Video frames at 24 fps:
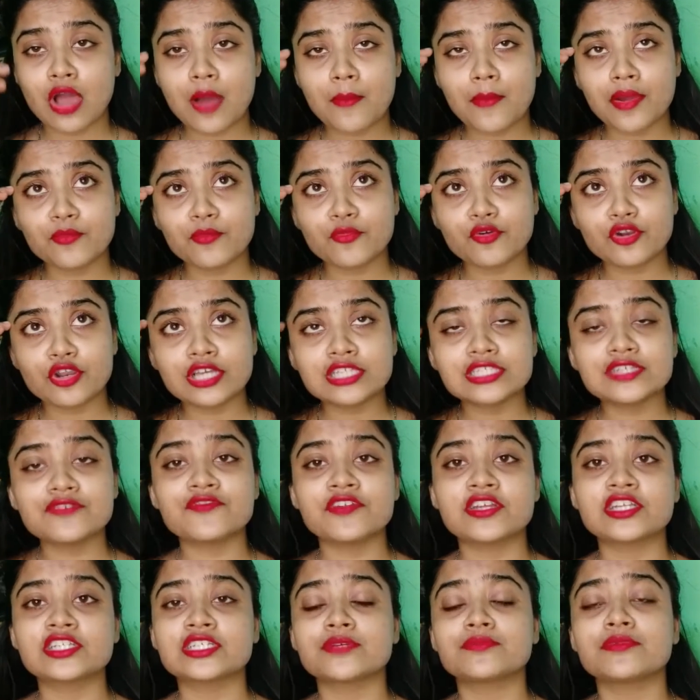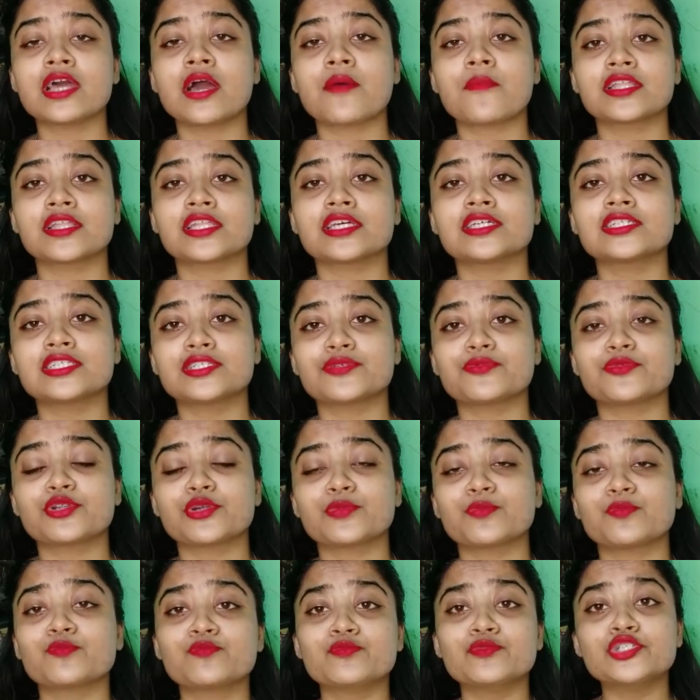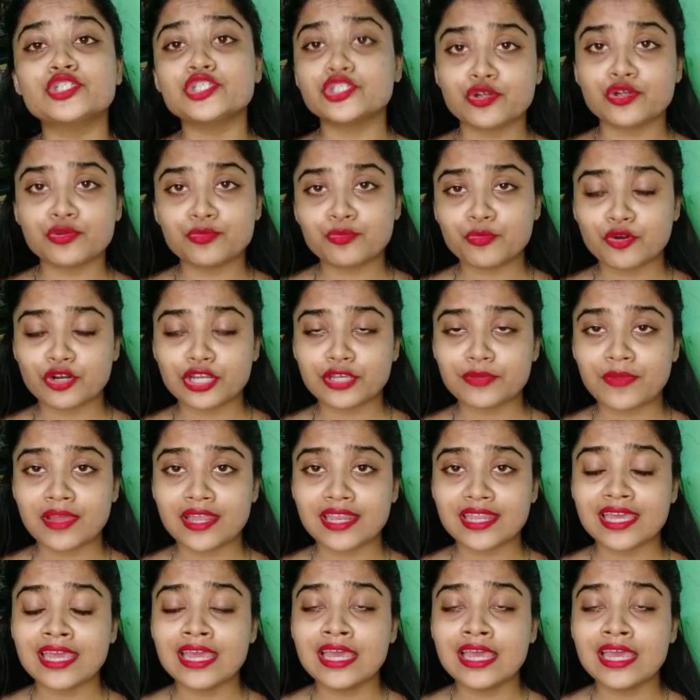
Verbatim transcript: আমার মনে হয় যে ফ্রেন্ডশিপ ডে আমাদের জীবনে ভীষণ পরিমাণে